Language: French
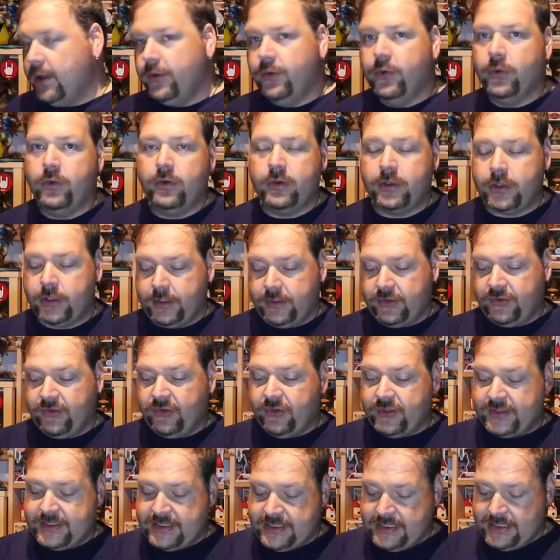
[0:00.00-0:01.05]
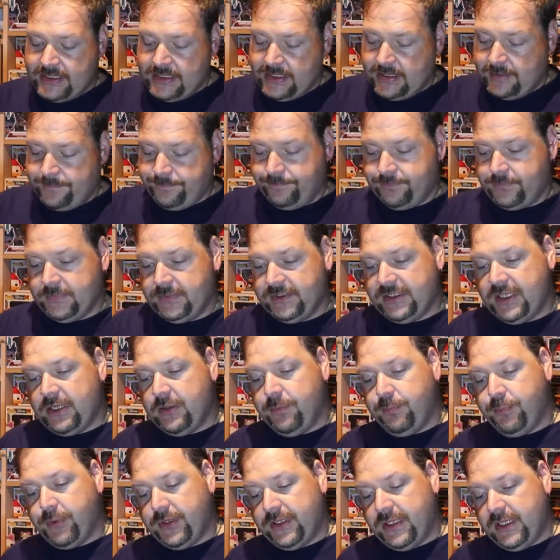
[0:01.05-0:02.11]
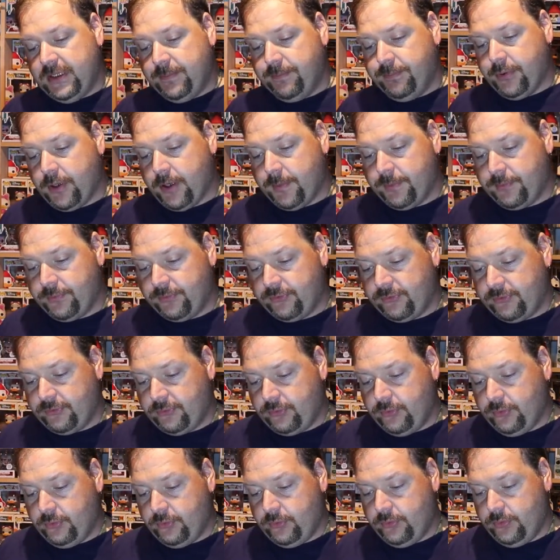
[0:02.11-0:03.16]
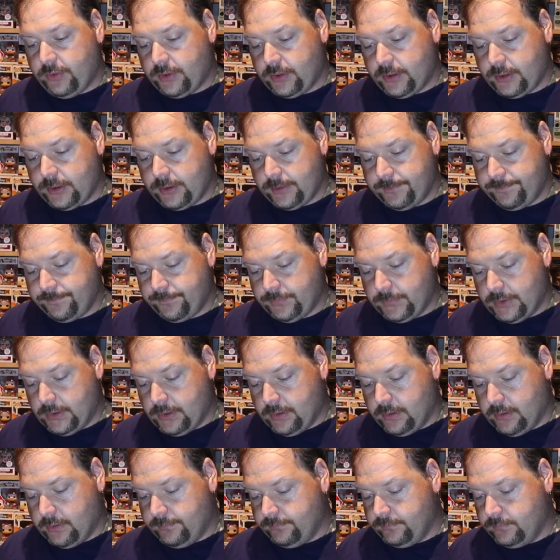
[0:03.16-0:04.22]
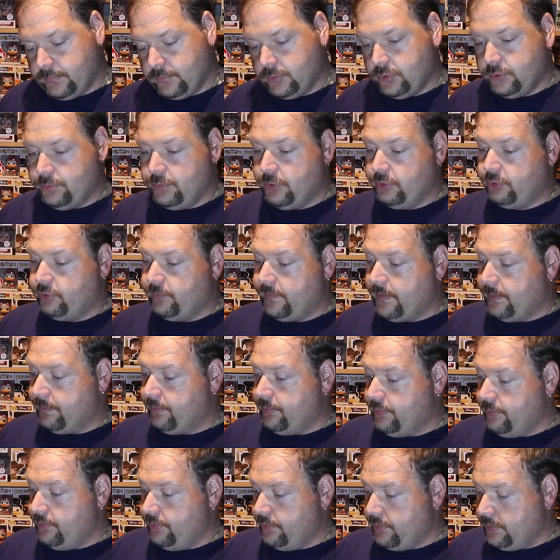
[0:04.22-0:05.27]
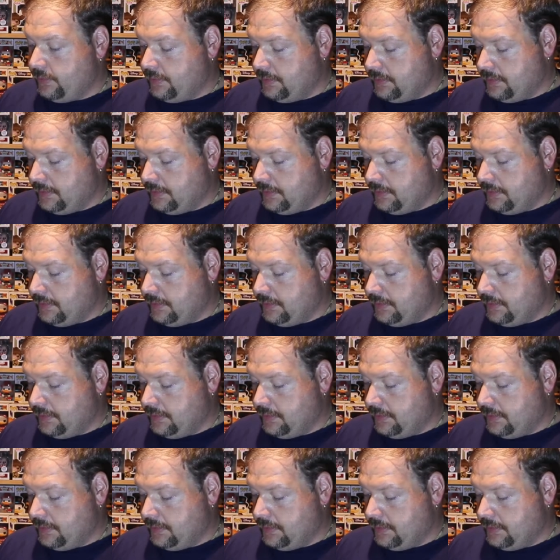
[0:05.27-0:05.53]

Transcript: Donc ceci, c'est une petite pop sur... je euh, je me souviens plus.